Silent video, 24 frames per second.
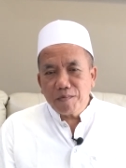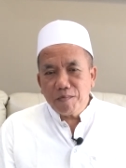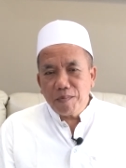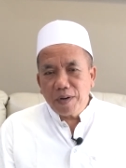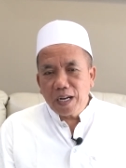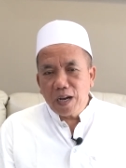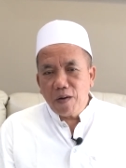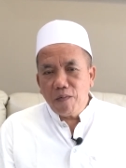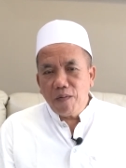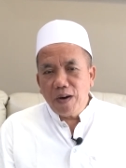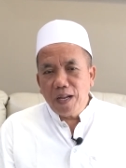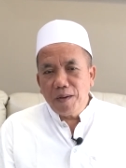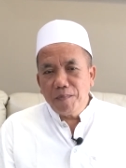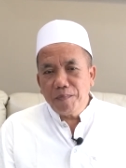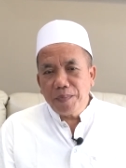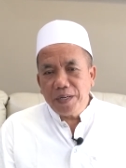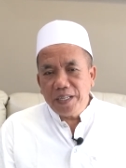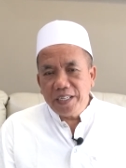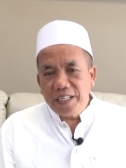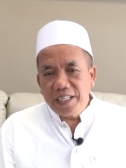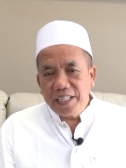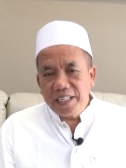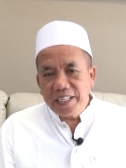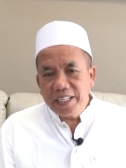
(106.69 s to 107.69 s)
mengawal
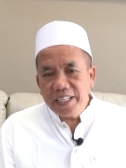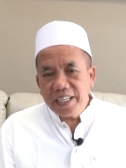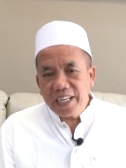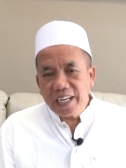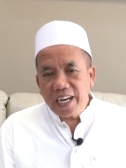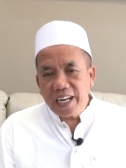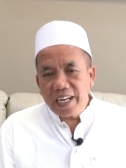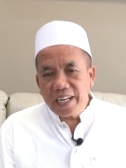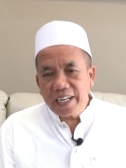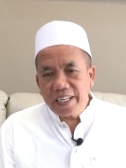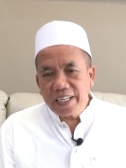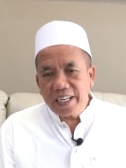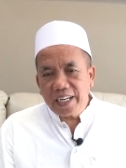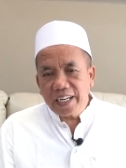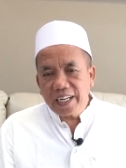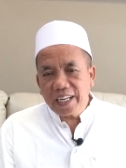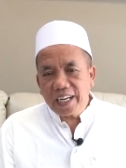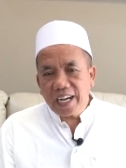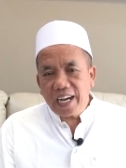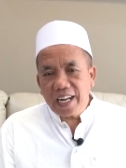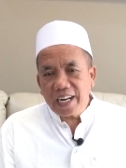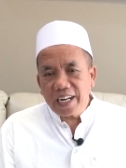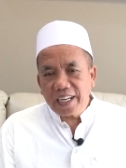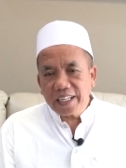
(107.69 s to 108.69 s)
pendidikan dan
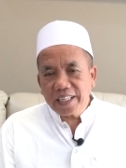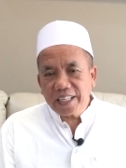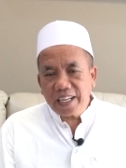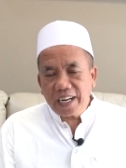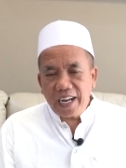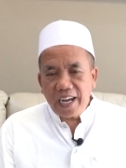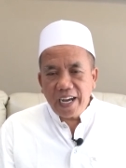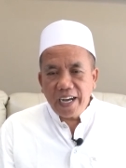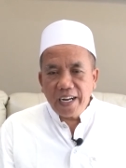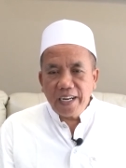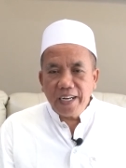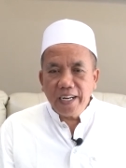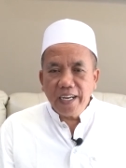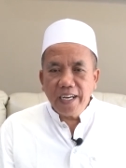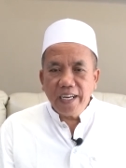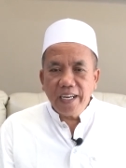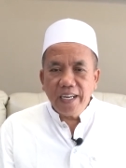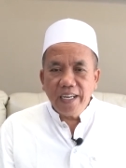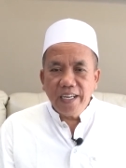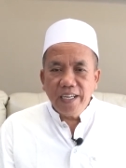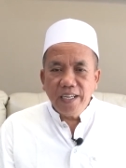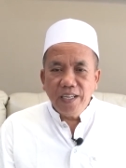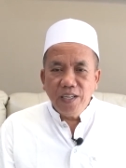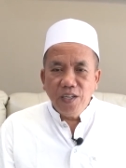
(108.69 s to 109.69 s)
karakter anak,
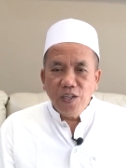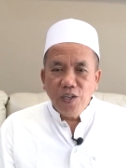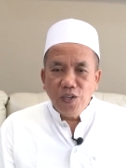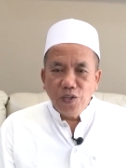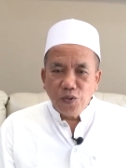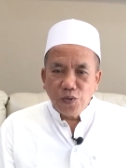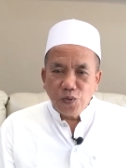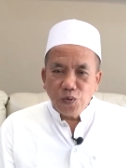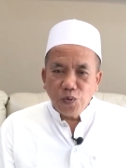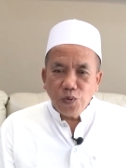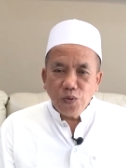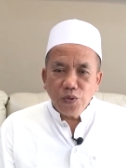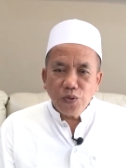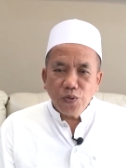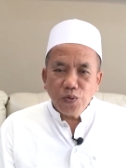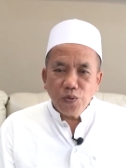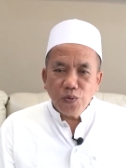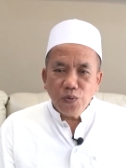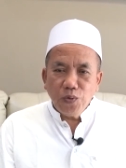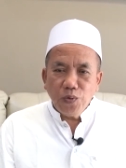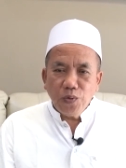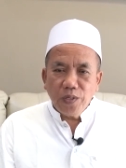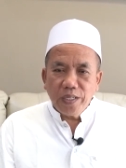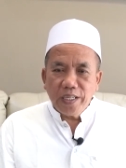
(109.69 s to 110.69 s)

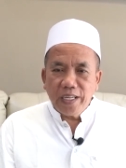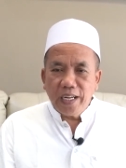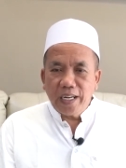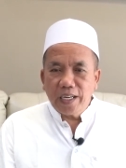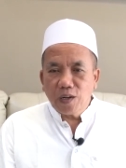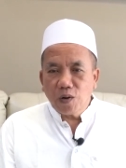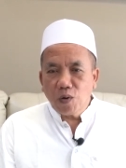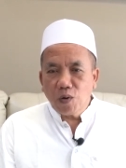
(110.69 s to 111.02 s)
cucu, dan